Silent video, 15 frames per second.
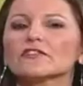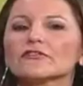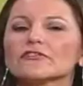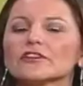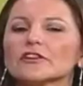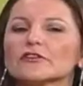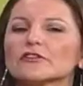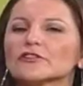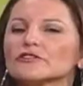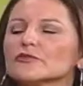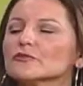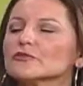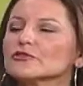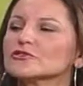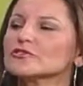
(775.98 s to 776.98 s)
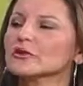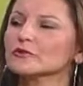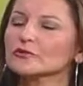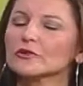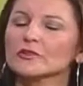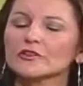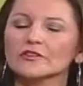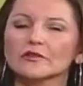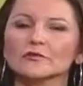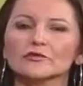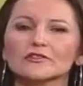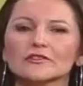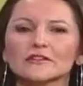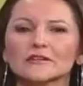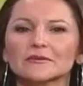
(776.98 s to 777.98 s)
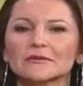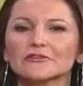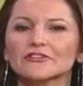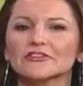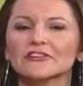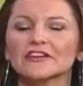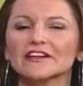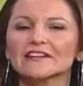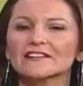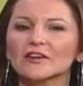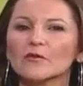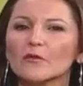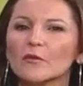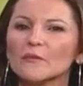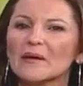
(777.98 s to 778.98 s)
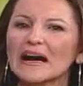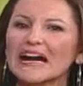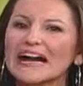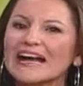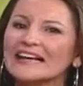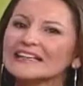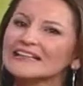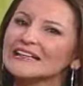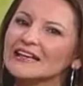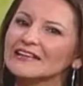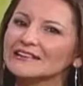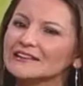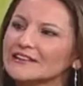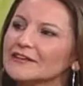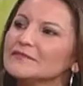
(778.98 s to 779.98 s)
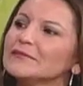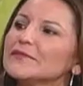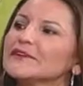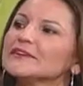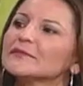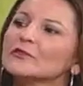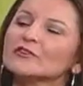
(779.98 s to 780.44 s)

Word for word: fijo. De hecho, muchos autores y en muchos libros dicen que es como pagarte a ti mismo.